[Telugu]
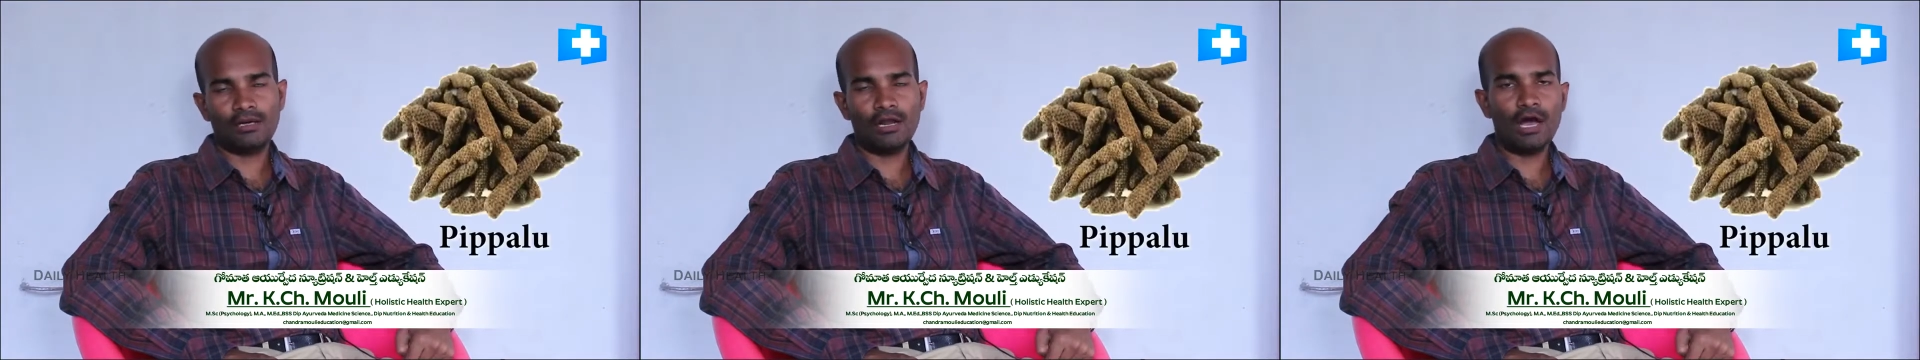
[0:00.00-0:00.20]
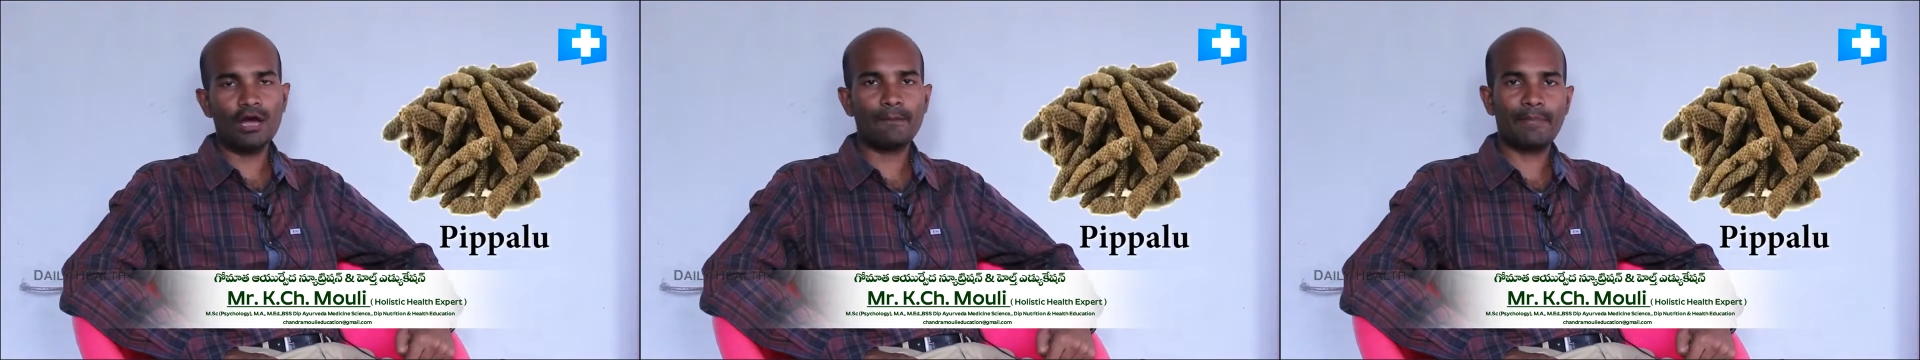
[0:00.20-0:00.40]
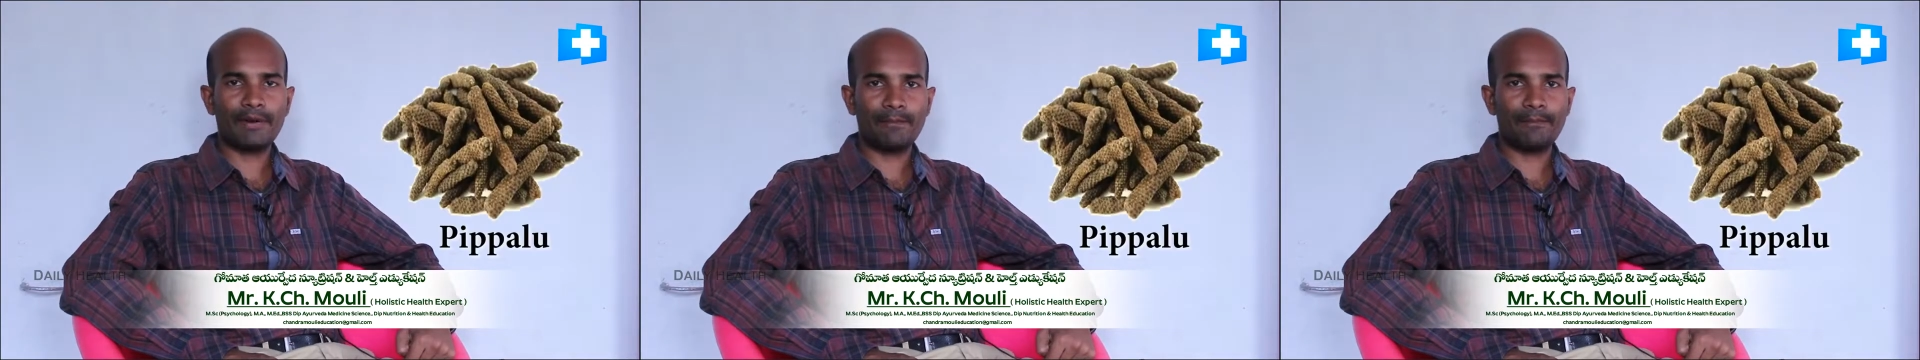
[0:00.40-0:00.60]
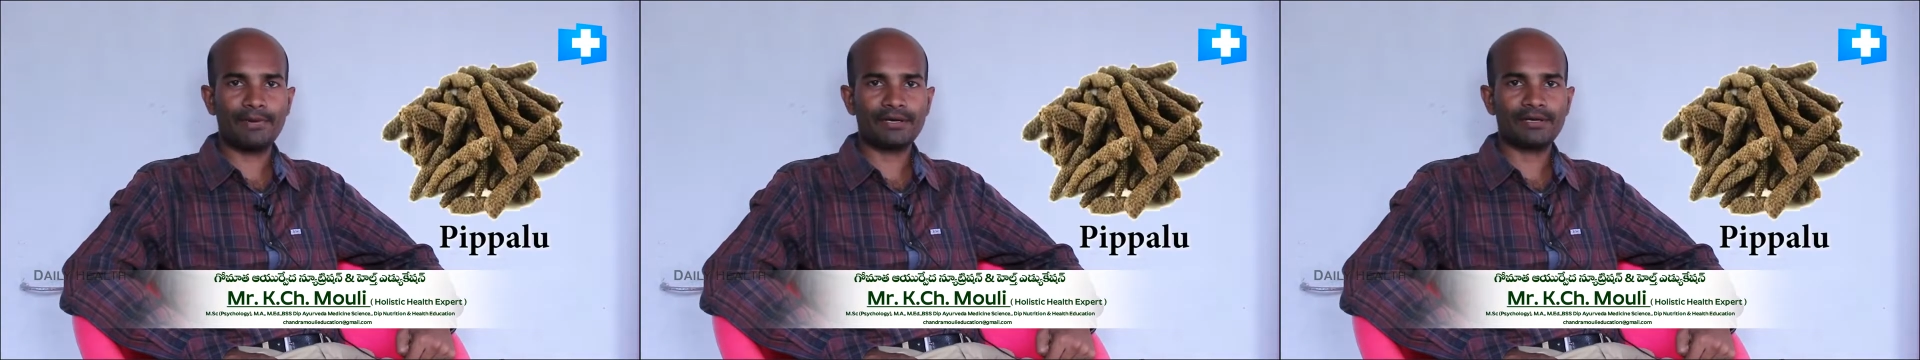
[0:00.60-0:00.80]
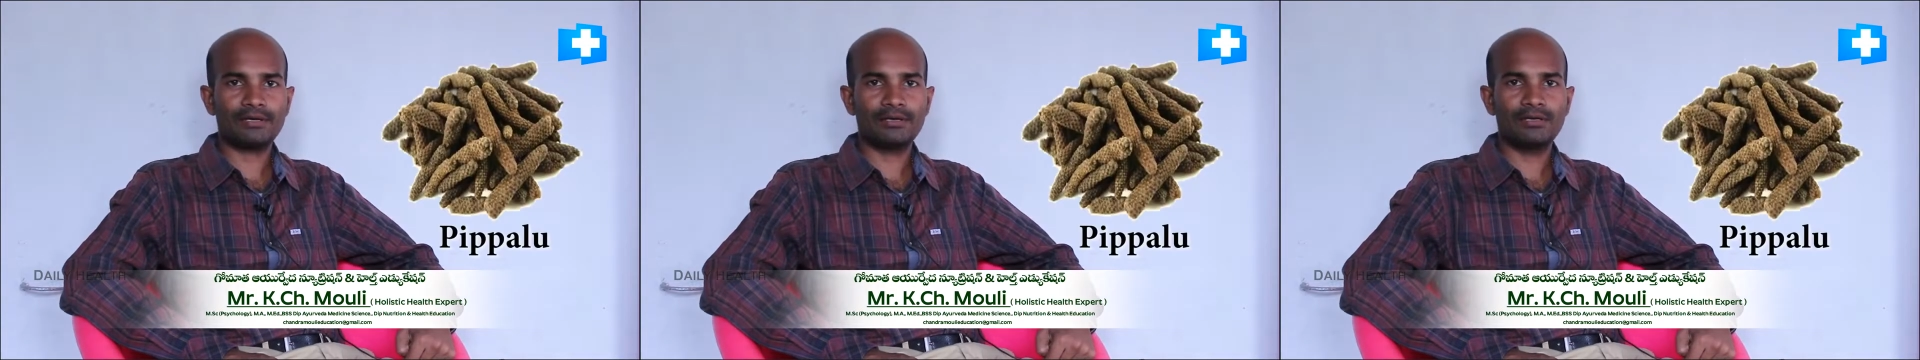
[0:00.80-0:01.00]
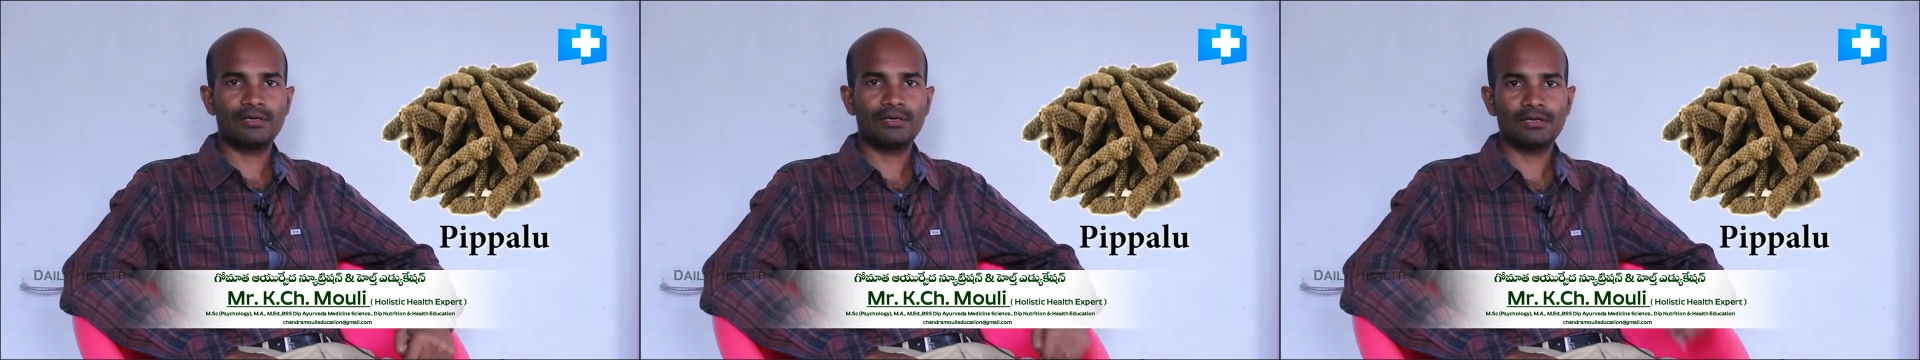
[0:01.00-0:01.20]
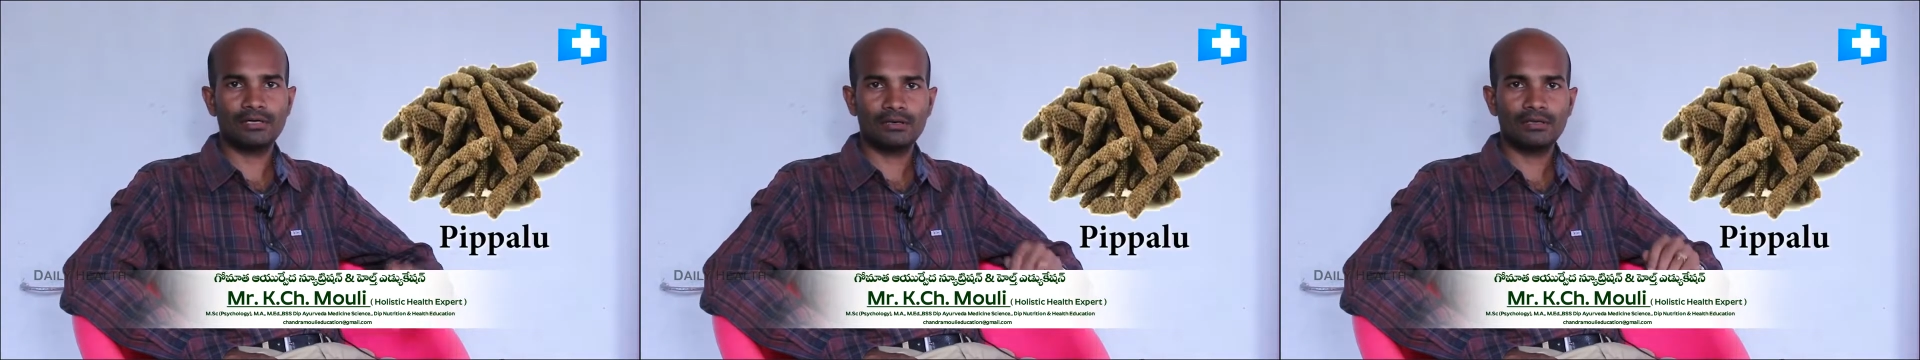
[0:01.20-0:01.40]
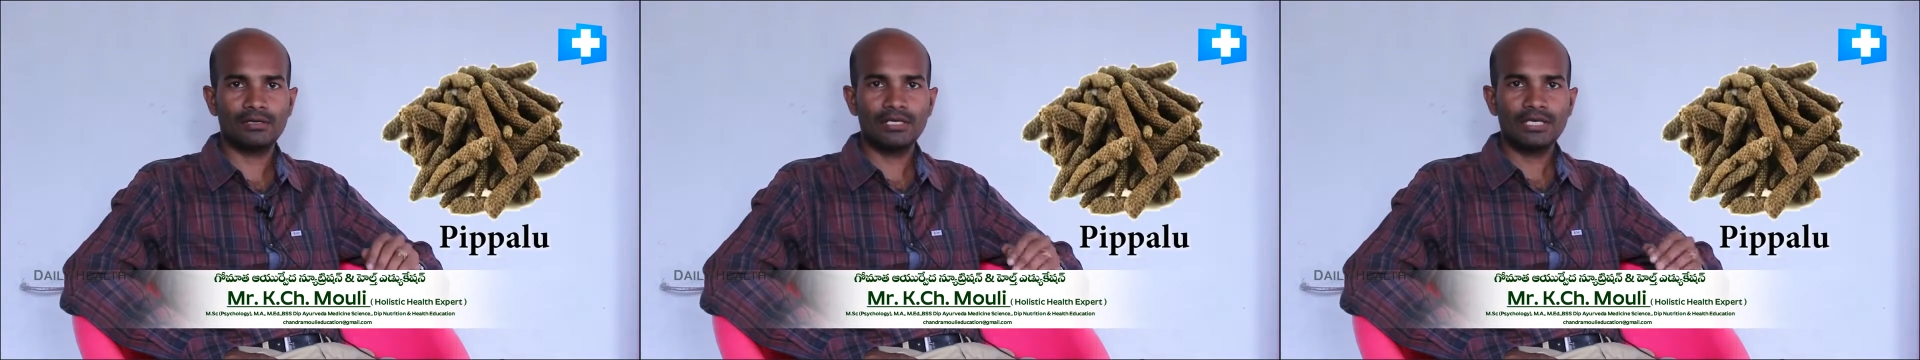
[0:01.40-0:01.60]
లాంగ్ పెప్పర్
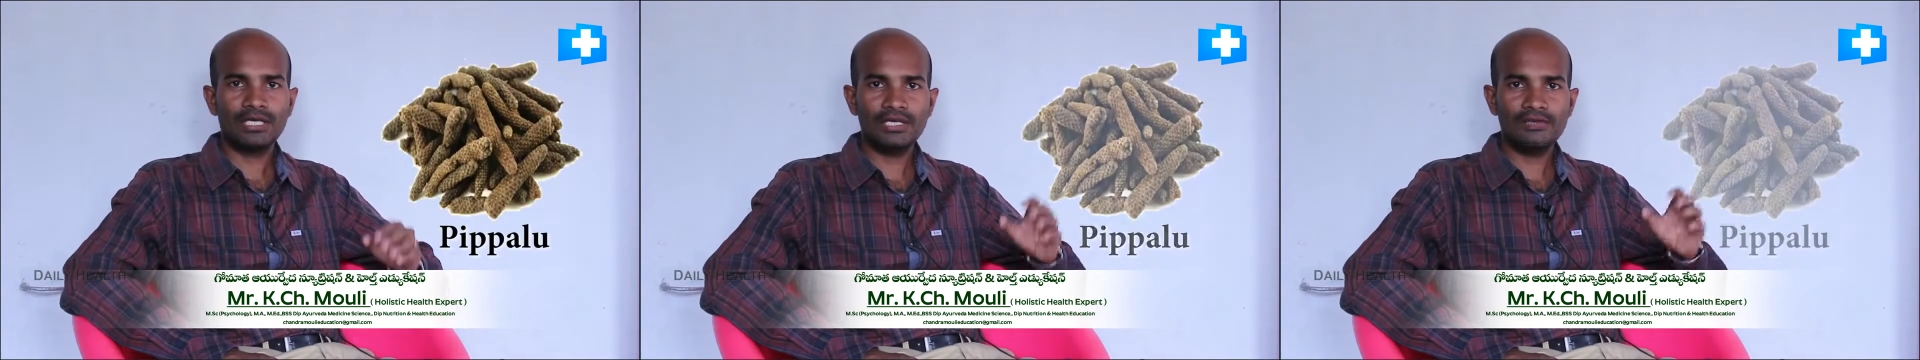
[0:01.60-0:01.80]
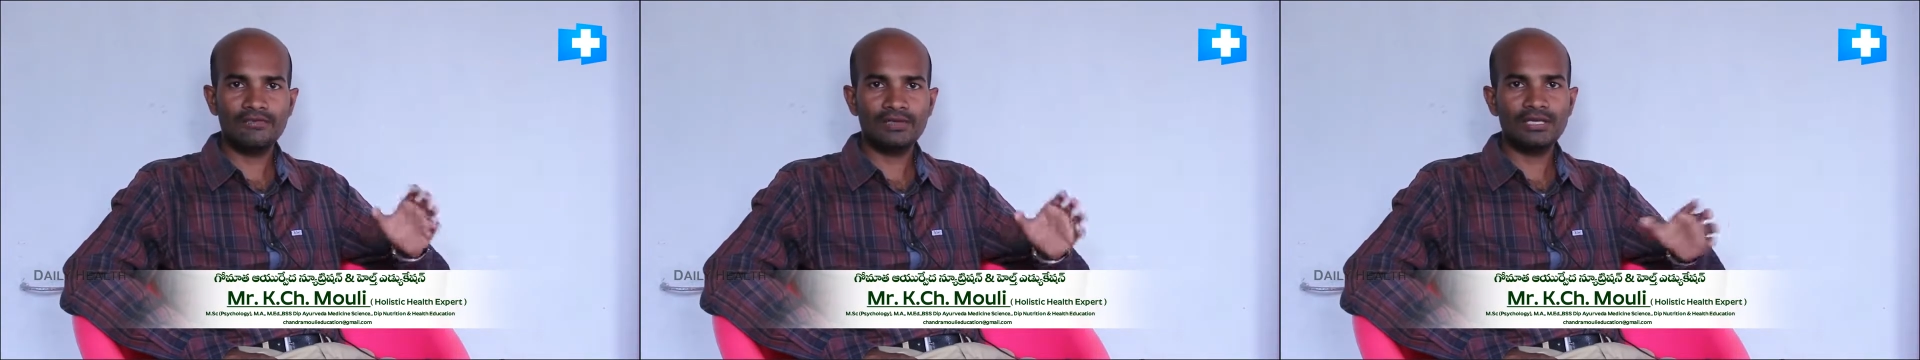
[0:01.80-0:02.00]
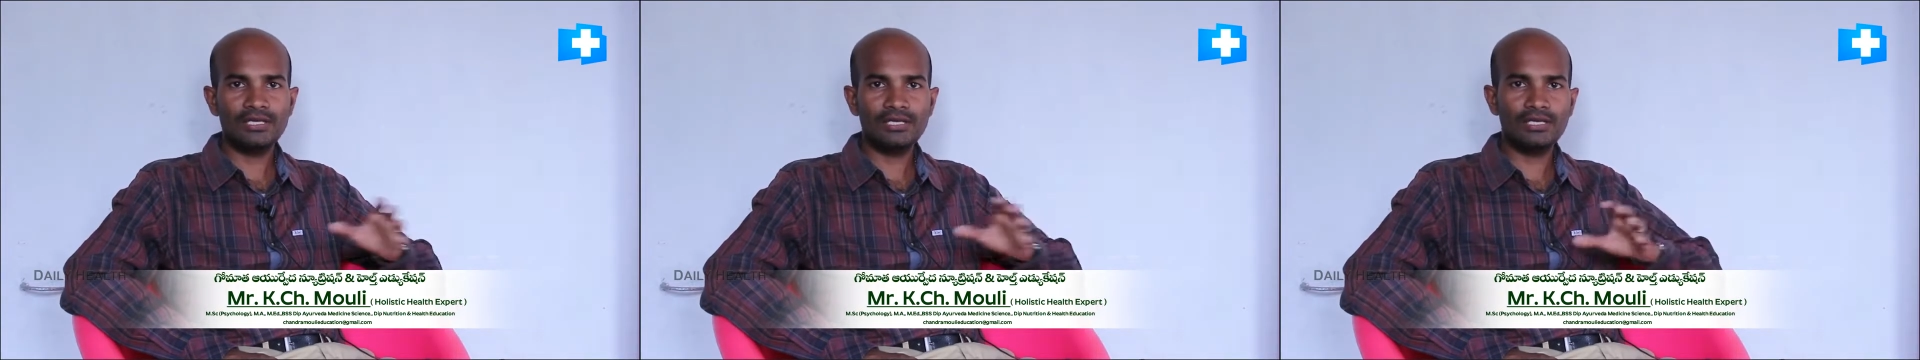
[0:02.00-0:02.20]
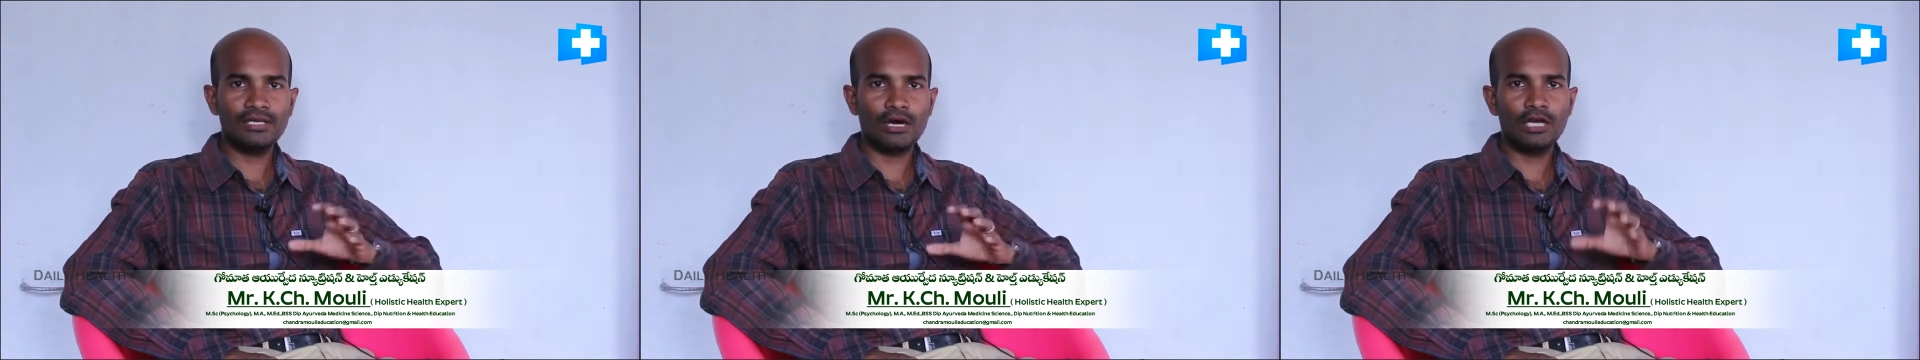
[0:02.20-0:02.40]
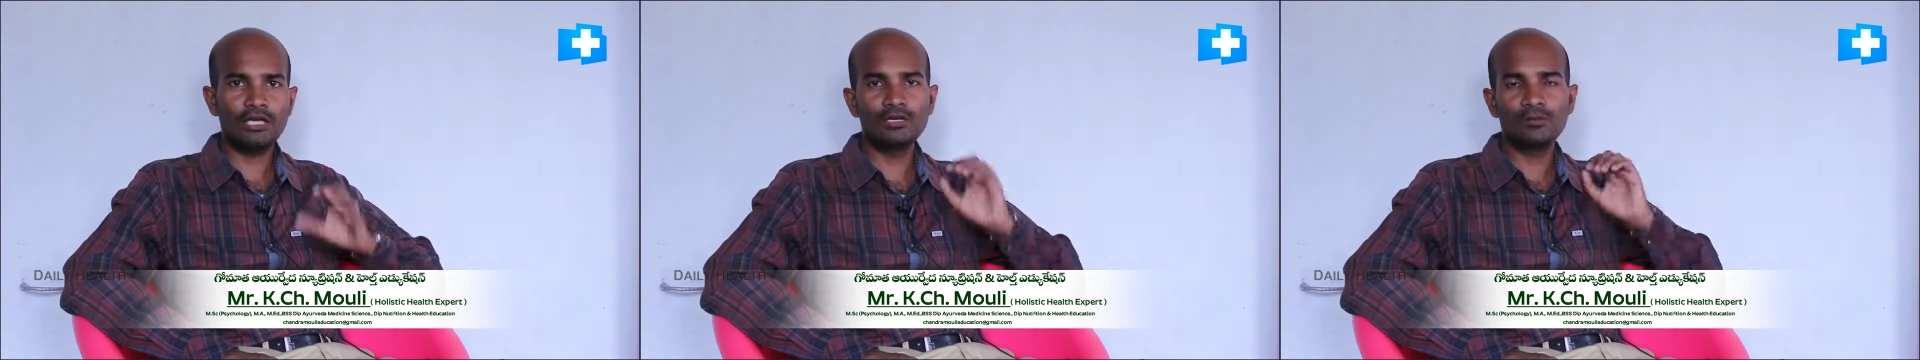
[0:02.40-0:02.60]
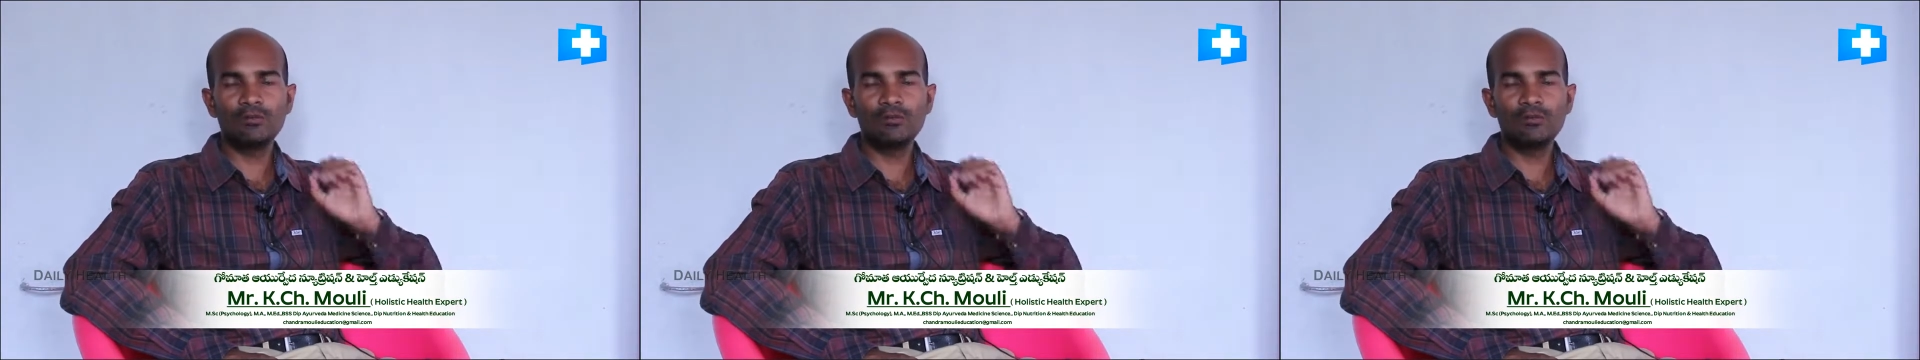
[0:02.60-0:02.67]
ఈ నాలుగు